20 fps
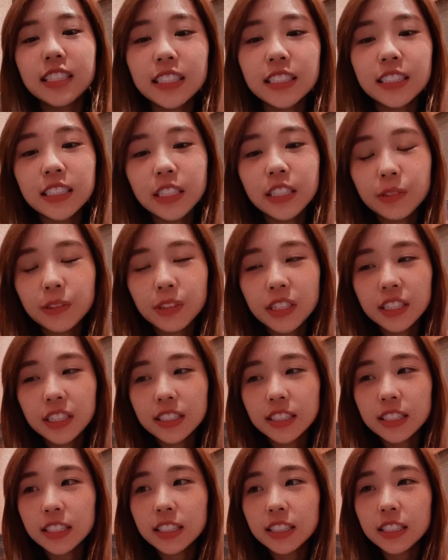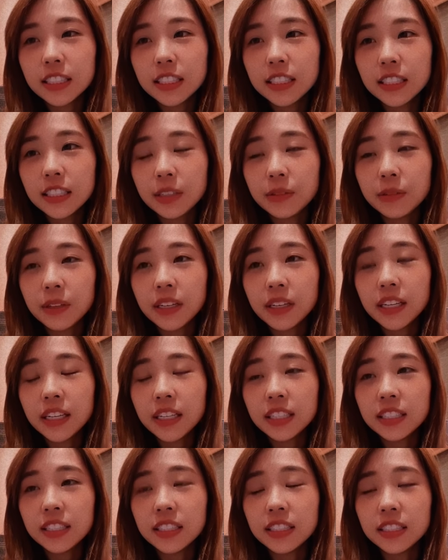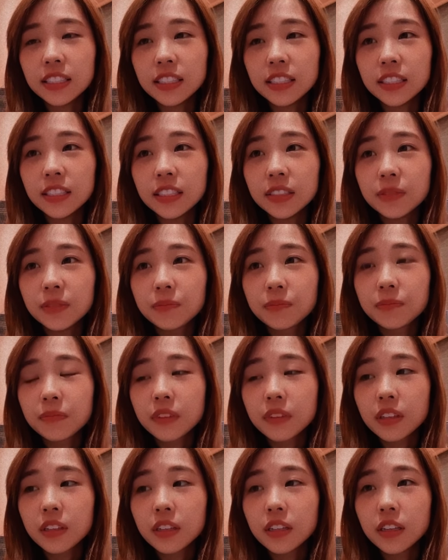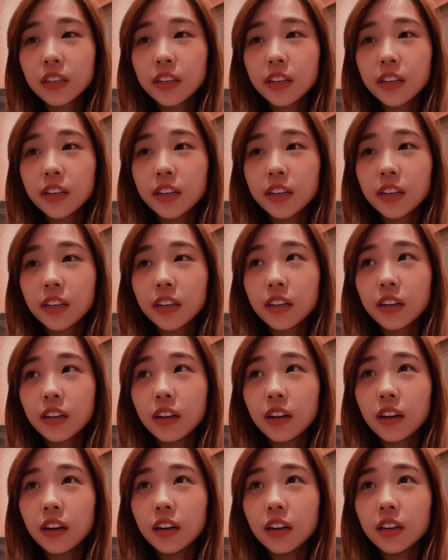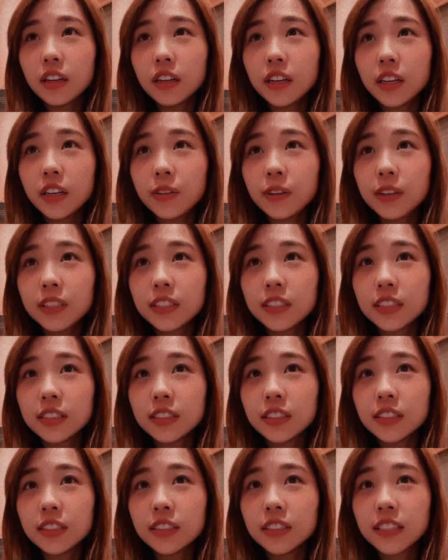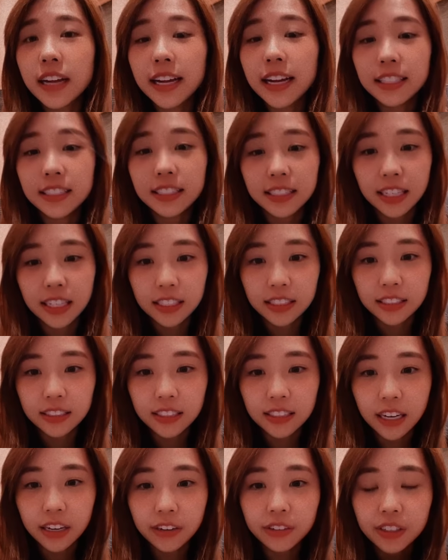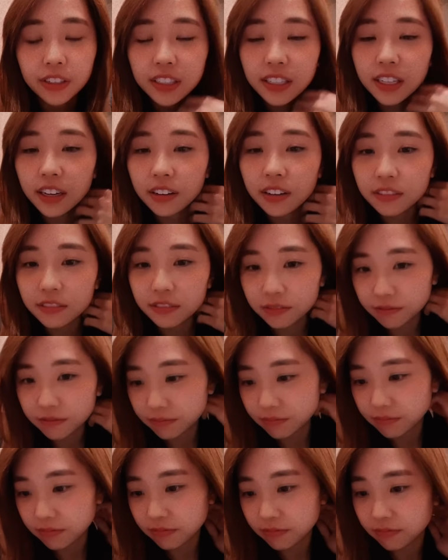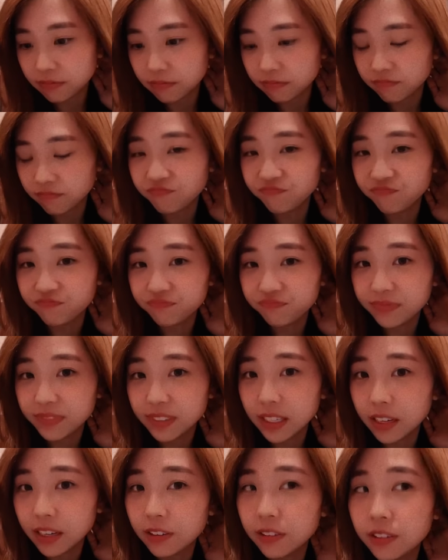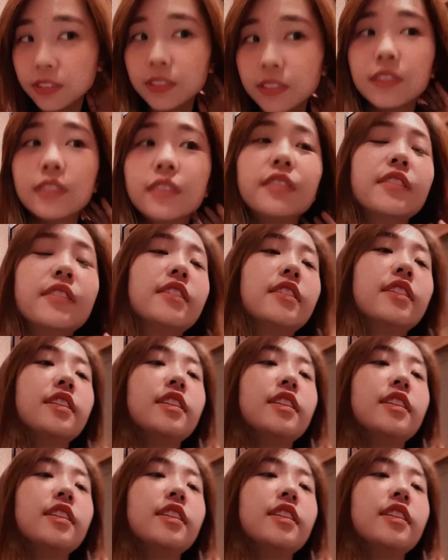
但是因为这次是因为其实，呃，因为真的太想家人了，嗯，然后